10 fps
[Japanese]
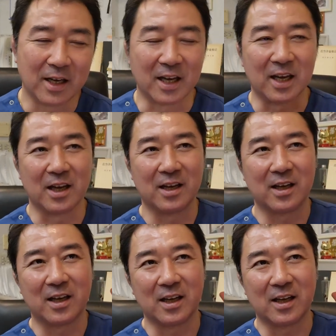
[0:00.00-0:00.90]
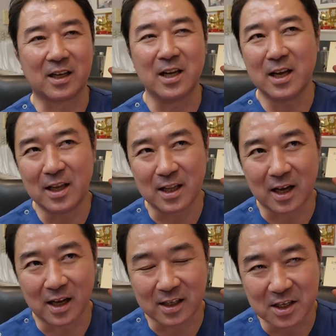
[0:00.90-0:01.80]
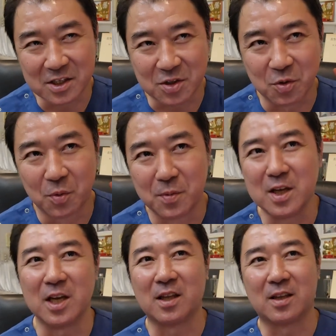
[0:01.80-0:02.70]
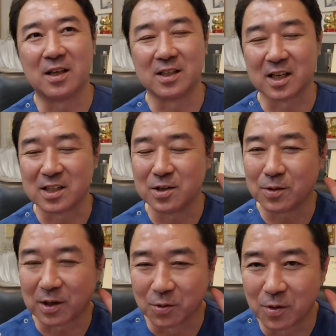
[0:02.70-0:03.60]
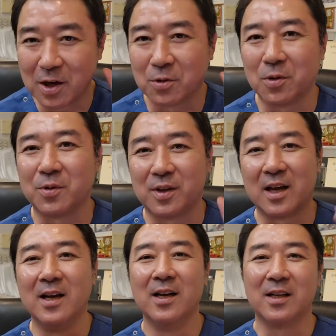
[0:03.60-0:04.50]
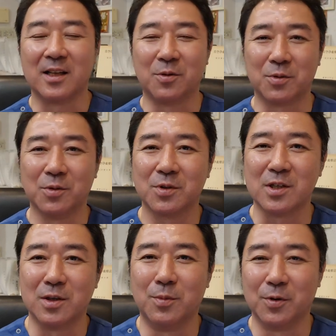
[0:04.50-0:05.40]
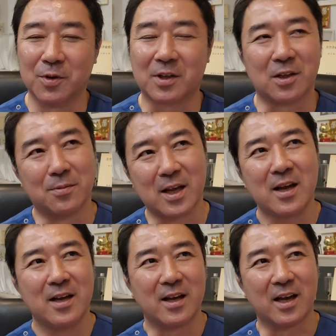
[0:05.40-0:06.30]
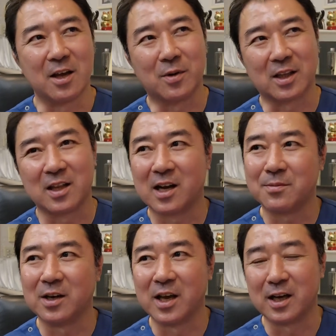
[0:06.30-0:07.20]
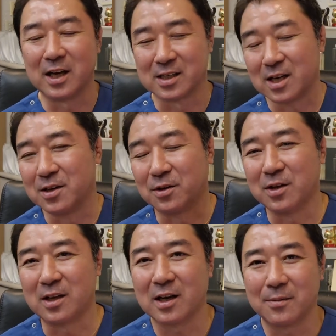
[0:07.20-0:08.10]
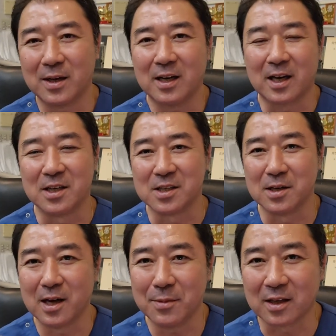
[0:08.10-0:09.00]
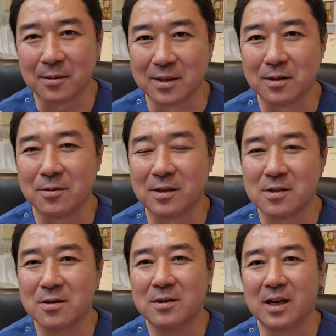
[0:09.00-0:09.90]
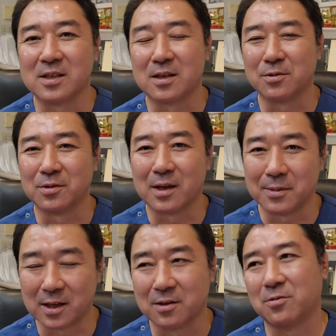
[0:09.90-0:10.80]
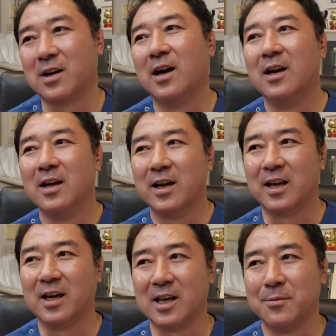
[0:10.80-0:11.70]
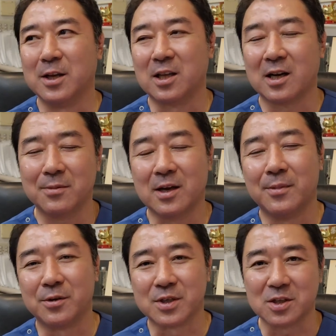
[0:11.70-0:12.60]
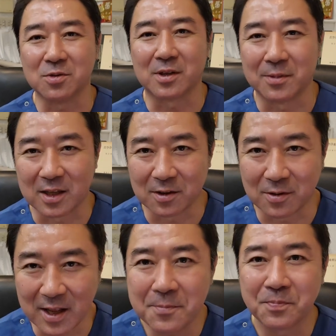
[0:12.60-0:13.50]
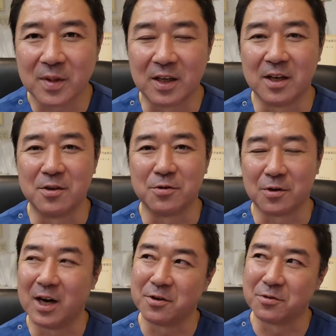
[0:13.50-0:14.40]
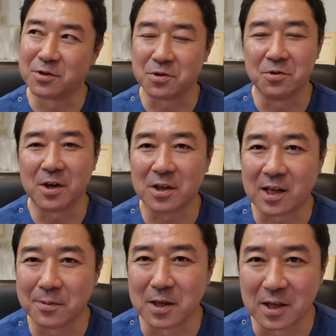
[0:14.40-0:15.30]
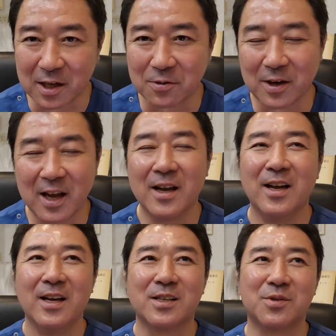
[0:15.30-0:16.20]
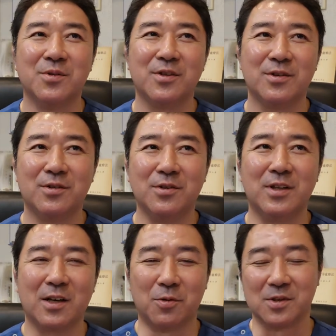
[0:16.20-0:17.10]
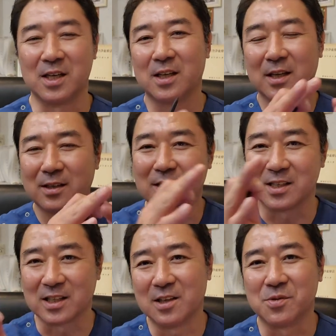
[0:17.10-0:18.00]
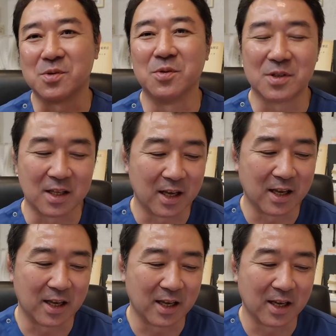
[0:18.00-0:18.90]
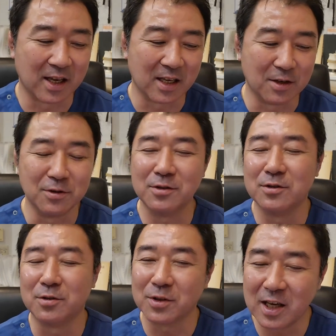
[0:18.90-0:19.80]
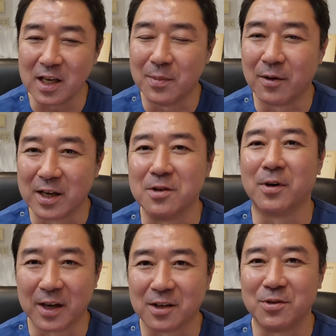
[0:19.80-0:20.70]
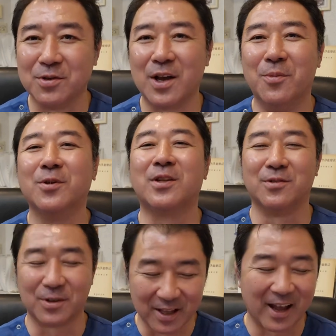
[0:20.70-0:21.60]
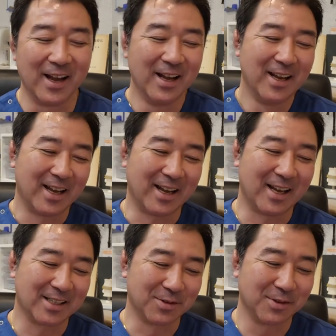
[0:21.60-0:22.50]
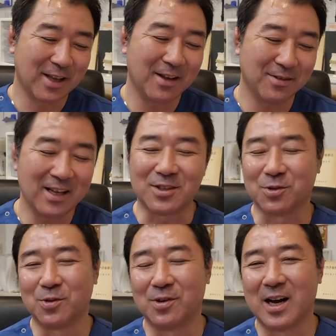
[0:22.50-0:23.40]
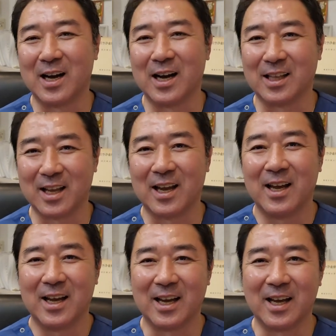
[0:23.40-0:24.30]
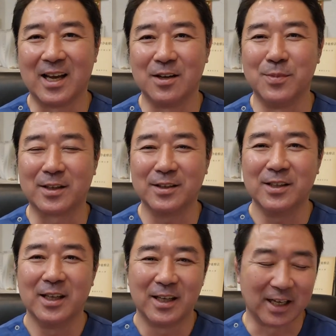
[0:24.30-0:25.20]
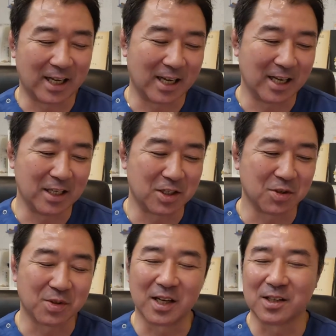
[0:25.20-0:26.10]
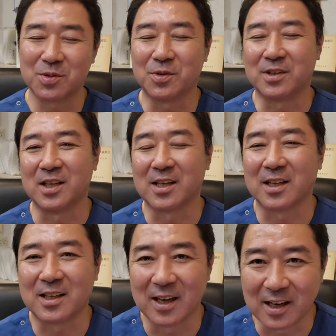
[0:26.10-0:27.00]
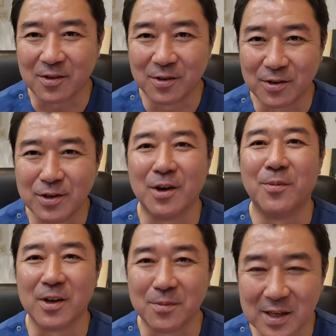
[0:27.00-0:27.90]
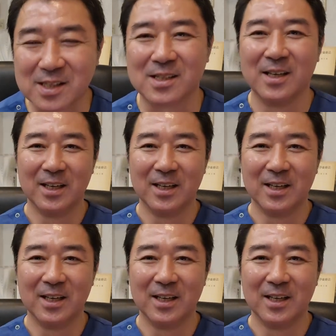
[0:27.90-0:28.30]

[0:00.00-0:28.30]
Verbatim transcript: う、えー綺麗な景色を見に行って、写真とか動画を撮って、で、ご当地のもの、例えばね、えー、岩手であれば沿岸三陸に行ったらば海鮮ラーメン食べたりとかですよ、海鮮丼食べたりとか、えー、山に行ったらば山の幸を食べたりとかね、渓流魚、鮎の塩焼き食べに行ったりとかね、そういうふうなこう贅沢な時間を過ごして、えー、いるので、今はいいのかなというふうには思ってるので、えー、その辺をね、ちょっとこう考えて、えー、うまく、えー、日常生活を送っていただきたいなというふうに思います。